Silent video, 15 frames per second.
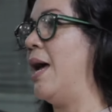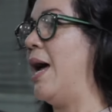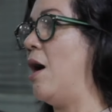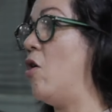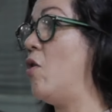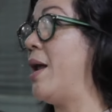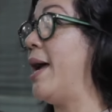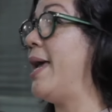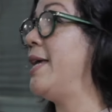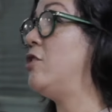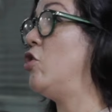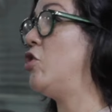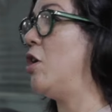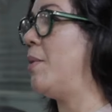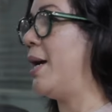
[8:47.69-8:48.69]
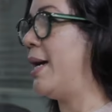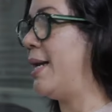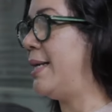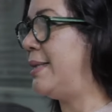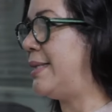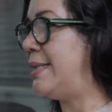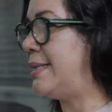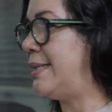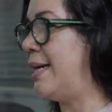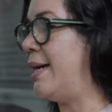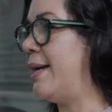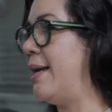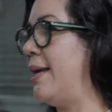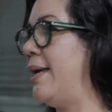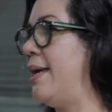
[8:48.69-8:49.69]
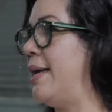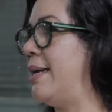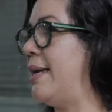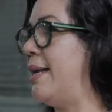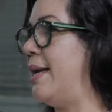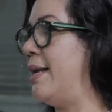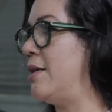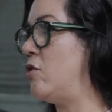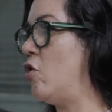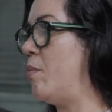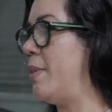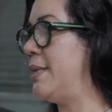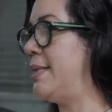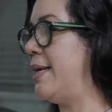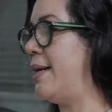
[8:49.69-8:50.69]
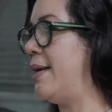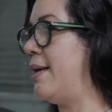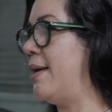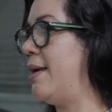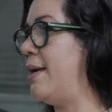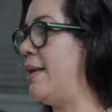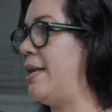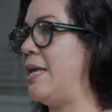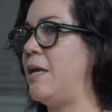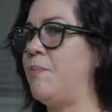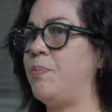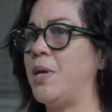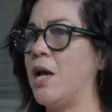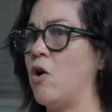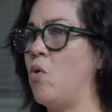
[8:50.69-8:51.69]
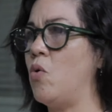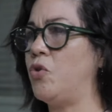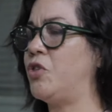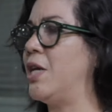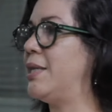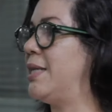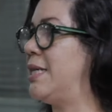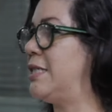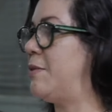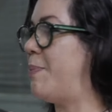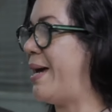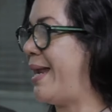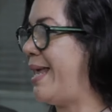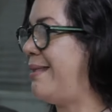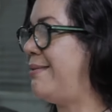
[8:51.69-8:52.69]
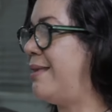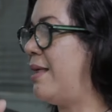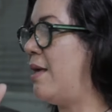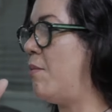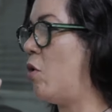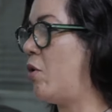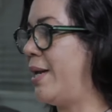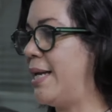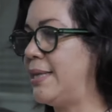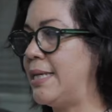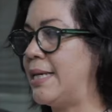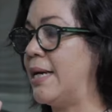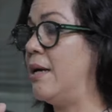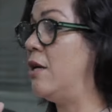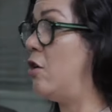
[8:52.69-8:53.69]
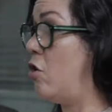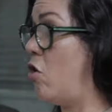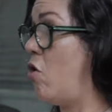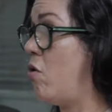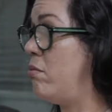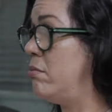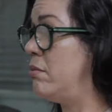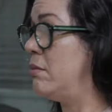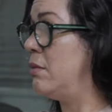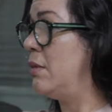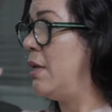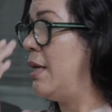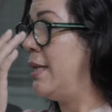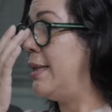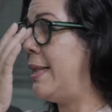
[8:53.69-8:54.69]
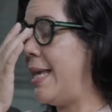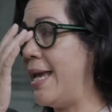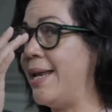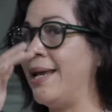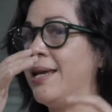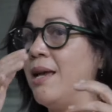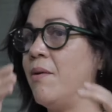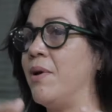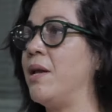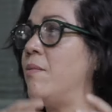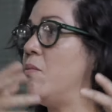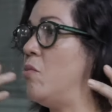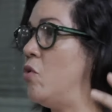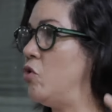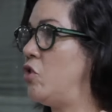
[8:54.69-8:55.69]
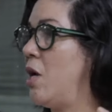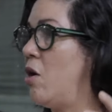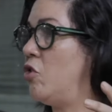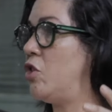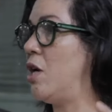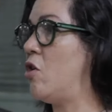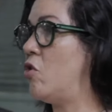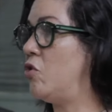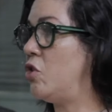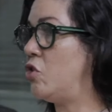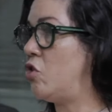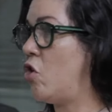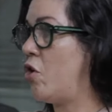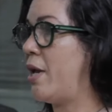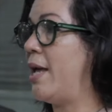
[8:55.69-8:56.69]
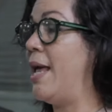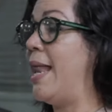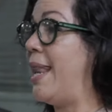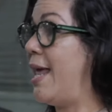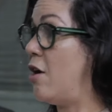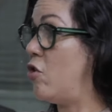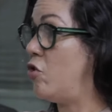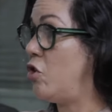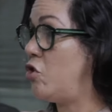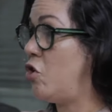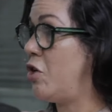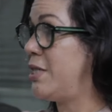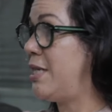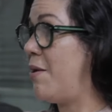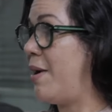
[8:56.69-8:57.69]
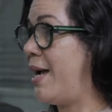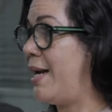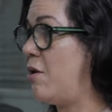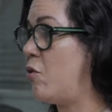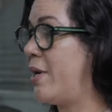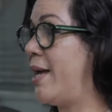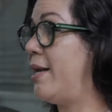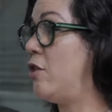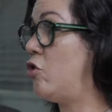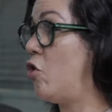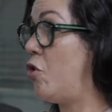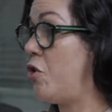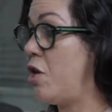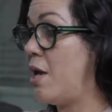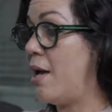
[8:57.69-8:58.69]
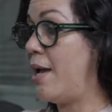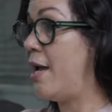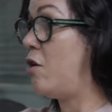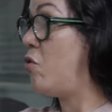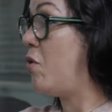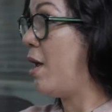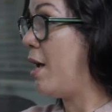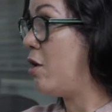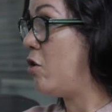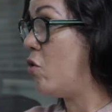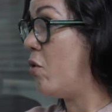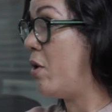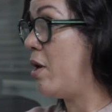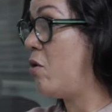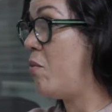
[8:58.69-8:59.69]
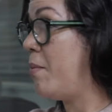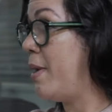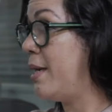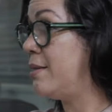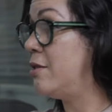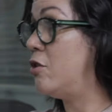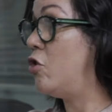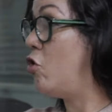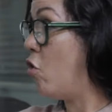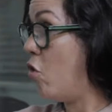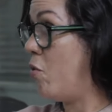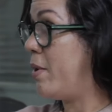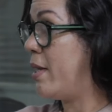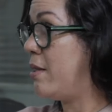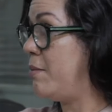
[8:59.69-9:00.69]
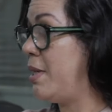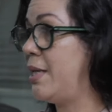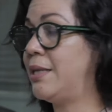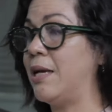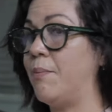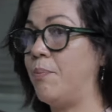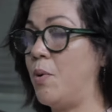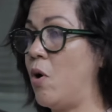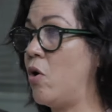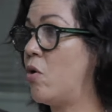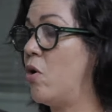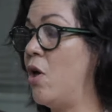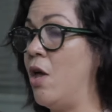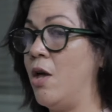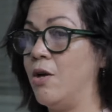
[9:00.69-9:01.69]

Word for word: Ahora, eso te va a garantizar eh, que la elección va a ser eh, limpia, justa, transparente, democrática. No. Tiene que haber muchas otras condiciones. Las condiciones se van a lograr en dos días, en un año, en un mes. No, Vladimir, tampoco.